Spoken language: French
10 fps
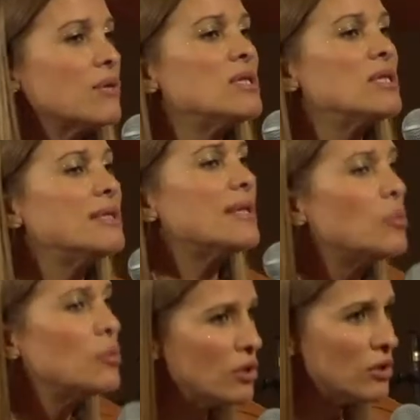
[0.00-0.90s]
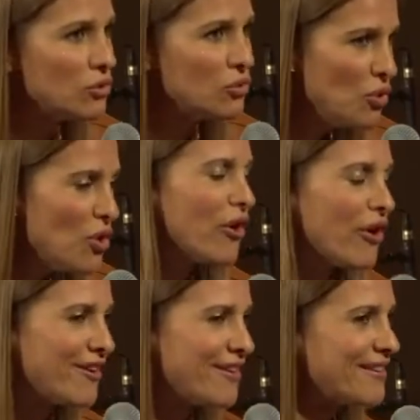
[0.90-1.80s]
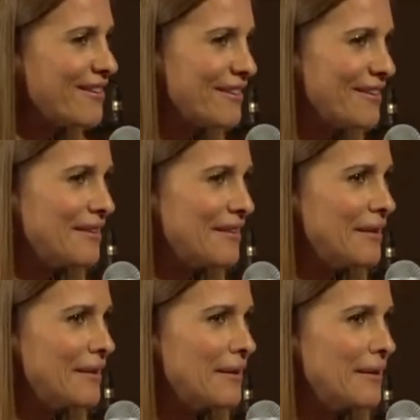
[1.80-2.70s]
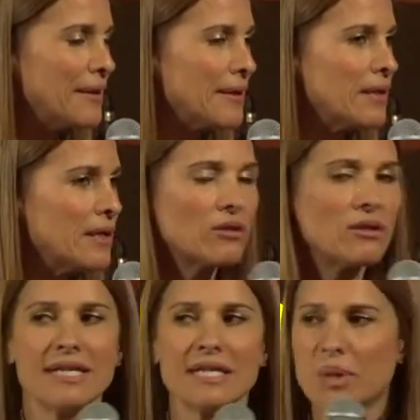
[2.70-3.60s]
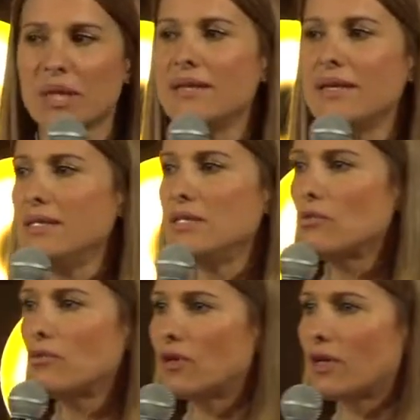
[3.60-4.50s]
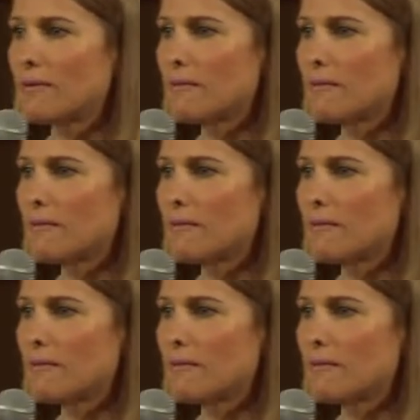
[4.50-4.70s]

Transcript: aussi ta plus grande douleur. Quand l'esprit d'Élie souffle,